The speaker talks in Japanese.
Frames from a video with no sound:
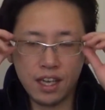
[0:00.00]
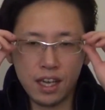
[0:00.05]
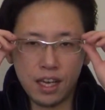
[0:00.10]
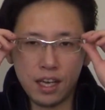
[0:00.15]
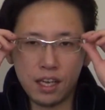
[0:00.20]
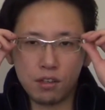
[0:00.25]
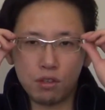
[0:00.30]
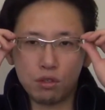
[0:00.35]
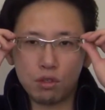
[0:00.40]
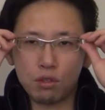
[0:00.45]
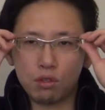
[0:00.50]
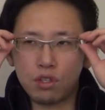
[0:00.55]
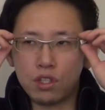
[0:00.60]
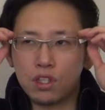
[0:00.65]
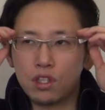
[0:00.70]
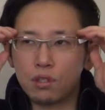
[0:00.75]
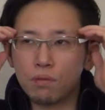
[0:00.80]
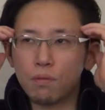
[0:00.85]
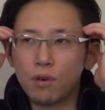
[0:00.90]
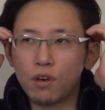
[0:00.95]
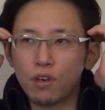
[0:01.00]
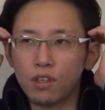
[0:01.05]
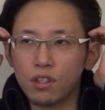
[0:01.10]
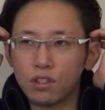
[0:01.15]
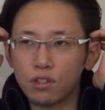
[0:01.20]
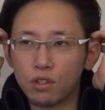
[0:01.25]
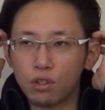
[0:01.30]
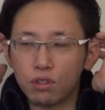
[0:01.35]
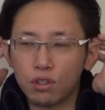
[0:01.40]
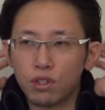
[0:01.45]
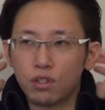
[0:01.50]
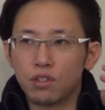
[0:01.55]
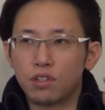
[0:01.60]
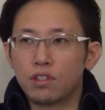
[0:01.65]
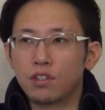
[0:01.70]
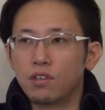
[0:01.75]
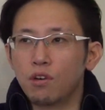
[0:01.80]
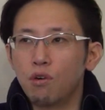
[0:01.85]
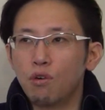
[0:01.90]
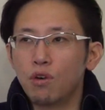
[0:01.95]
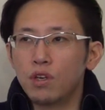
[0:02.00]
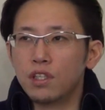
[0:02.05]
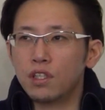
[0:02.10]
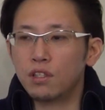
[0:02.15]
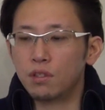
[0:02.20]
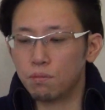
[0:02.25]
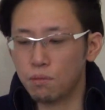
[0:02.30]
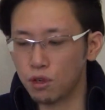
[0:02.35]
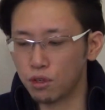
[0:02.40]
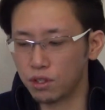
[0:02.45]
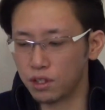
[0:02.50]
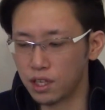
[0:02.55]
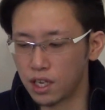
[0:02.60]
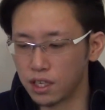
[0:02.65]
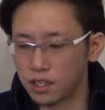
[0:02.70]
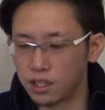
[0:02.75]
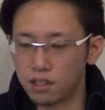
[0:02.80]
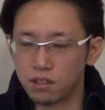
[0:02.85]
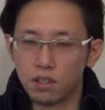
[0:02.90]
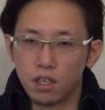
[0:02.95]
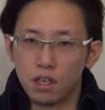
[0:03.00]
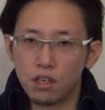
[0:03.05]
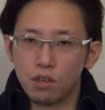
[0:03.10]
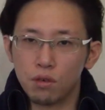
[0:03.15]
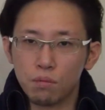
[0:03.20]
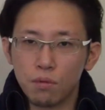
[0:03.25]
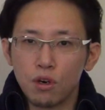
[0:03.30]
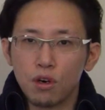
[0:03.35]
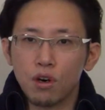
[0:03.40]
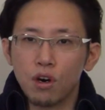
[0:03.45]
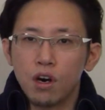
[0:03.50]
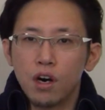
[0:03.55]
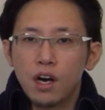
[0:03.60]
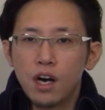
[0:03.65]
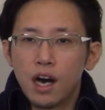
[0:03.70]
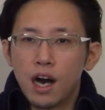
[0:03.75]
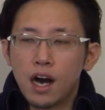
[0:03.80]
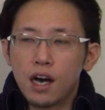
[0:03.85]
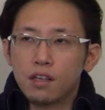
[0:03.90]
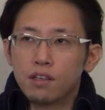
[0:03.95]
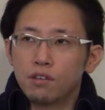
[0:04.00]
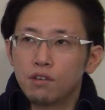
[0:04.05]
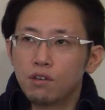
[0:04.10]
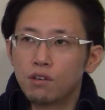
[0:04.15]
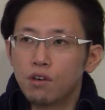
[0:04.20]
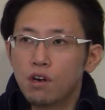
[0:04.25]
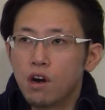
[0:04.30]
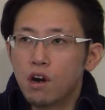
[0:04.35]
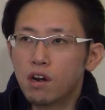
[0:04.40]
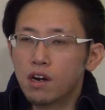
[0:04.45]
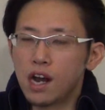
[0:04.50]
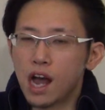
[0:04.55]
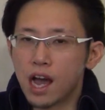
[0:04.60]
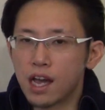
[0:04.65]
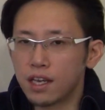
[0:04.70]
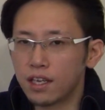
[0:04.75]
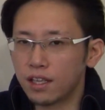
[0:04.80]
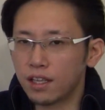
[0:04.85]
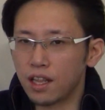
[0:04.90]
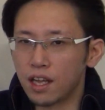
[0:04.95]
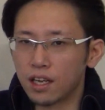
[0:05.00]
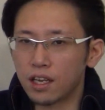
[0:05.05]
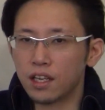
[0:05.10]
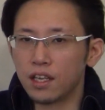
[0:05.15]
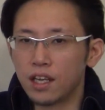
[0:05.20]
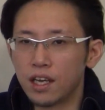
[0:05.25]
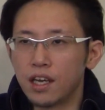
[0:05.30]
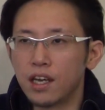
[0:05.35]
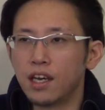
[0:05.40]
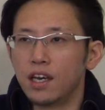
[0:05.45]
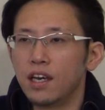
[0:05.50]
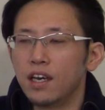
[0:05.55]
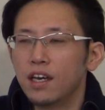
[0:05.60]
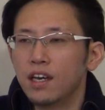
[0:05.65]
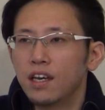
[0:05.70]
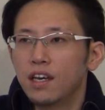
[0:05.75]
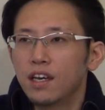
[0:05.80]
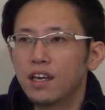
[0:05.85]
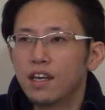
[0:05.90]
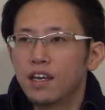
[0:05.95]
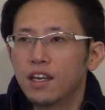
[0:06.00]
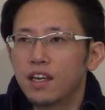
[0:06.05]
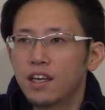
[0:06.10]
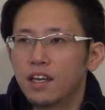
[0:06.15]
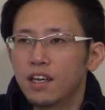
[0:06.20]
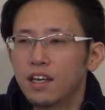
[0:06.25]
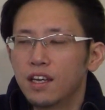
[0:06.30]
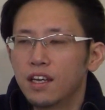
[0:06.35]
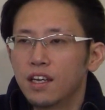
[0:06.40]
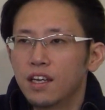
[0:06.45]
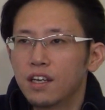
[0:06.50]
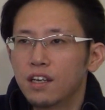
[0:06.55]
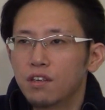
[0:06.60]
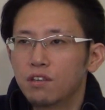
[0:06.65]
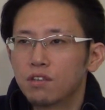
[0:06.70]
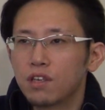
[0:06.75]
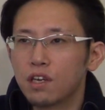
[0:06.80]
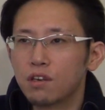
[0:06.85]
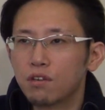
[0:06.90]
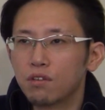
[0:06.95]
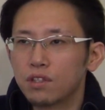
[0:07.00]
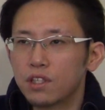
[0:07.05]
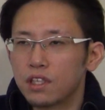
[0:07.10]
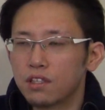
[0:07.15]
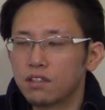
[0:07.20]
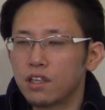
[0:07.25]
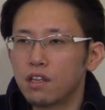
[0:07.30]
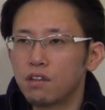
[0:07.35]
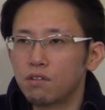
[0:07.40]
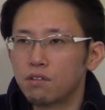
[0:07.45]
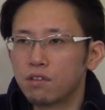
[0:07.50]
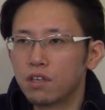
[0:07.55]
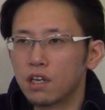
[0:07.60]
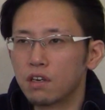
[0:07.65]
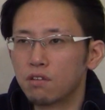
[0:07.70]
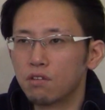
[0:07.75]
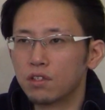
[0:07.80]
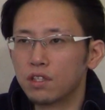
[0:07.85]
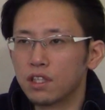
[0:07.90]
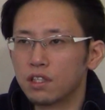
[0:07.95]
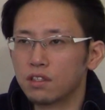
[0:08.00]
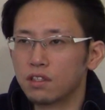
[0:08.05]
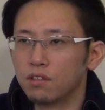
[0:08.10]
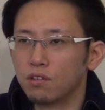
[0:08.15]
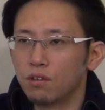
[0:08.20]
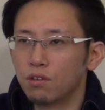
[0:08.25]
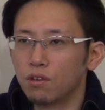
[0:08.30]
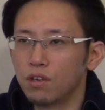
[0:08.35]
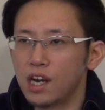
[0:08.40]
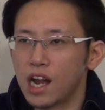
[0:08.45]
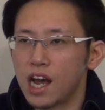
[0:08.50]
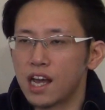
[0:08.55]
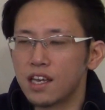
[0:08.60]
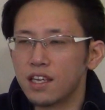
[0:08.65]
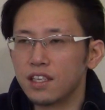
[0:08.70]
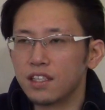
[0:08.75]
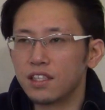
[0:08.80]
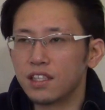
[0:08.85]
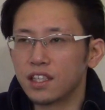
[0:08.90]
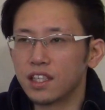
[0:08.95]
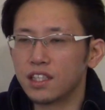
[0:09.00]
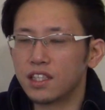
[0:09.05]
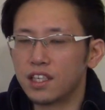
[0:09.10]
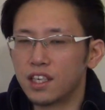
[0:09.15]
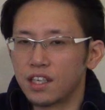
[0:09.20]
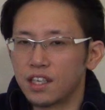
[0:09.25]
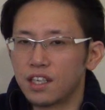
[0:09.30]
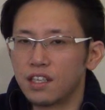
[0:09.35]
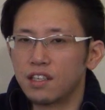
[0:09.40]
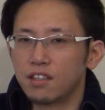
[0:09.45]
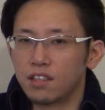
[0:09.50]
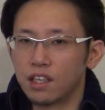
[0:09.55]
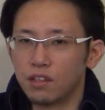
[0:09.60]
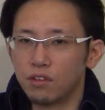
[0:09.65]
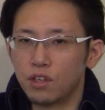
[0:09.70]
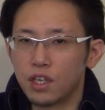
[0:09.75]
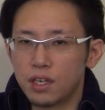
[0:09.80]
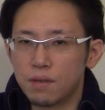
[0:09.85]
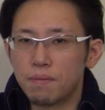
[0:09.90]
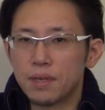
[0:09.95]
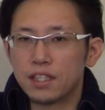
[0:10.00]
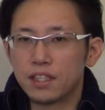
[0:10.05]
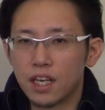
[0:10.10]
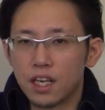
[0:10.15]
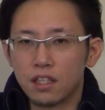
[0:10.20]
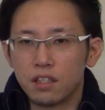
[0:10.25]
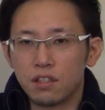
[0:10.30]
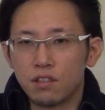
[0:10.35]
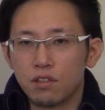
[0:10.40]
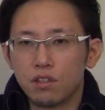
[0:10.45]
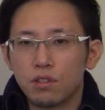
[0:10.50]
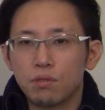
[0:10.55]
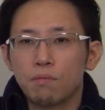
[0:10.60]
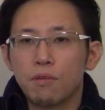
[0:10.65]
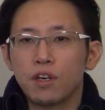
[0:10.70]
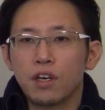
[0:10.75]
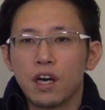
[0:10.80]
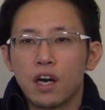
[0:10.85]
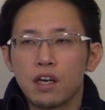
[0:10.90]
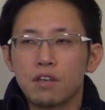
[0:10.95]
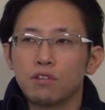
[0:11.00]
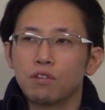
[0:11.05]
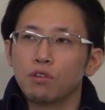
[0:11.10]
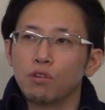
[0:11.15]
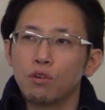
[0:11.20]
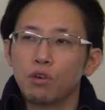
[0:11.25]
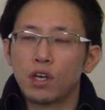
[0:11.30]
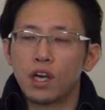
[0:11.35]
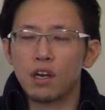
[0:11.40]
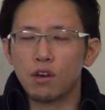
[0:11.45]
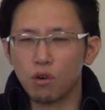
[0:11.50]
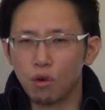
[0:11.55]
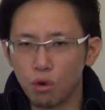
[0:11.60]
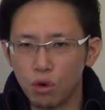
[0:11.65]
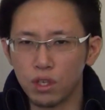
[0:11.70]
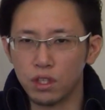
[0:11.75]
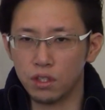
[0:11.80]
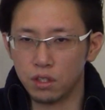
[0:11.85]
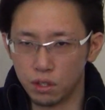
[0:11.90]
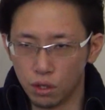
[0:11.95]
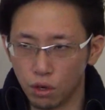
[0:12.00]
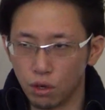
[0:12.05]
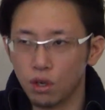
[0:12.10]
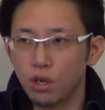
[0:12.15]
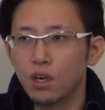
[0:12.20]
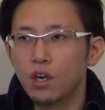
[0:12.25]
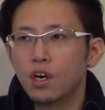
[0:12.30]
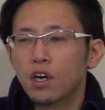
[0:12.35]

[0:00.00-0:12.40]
えっ、ー、とちょっと質問ちょくちょく多い質問なんですけれども、あの LINE だけで不健工作ネット不健工作を LINE しか知らないんですけどできますかっていう質問があるの結構多いんですよ。